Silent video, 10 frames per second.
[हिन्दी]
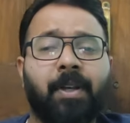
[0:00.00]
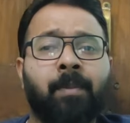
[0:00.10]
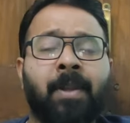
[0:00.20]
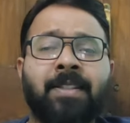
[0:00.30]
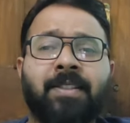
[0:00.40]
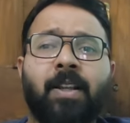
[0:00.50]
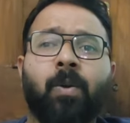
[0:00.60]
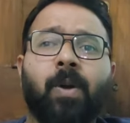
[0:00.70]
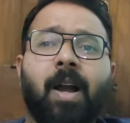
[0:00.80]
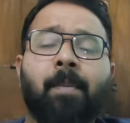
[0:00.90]
प्री मेंस ही
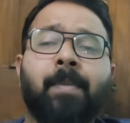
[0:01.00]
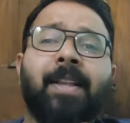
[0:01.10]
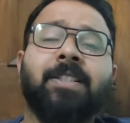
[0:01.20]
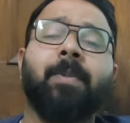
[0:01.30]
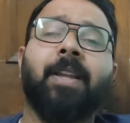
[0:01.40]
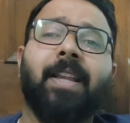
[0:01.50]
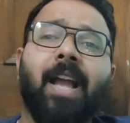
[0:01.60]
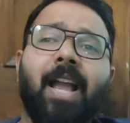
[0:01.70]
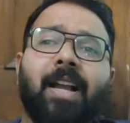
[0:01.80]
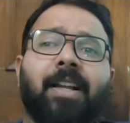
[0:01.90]
होगा मेंस में क्या
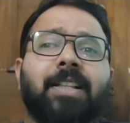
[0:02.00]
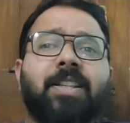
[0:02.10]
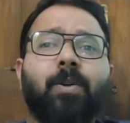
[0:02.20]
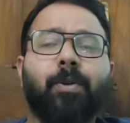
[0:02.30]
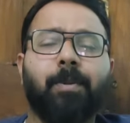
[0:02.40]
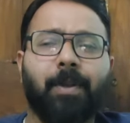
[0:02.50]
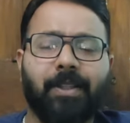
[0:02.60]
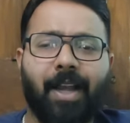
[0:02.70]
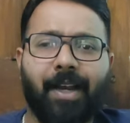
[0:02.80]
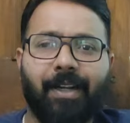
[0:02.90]
आएगा किसी को नहीं
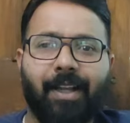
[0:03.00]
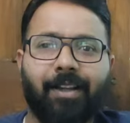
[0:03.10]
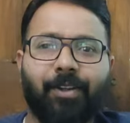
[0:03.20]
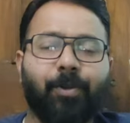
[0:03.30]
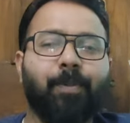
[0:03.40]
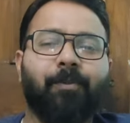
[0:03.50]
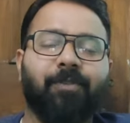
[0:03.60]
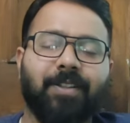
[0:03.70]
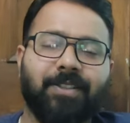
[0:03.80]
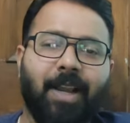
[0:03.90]
पता आइडिया क्योंकि
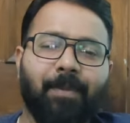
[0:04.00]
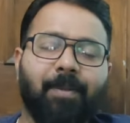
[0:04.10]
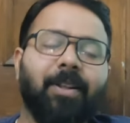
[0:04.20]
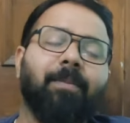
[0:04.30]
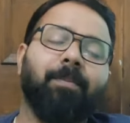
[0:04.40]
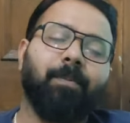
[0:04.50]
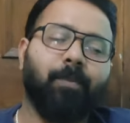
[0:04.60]
फर्स्ट टाइम मतलब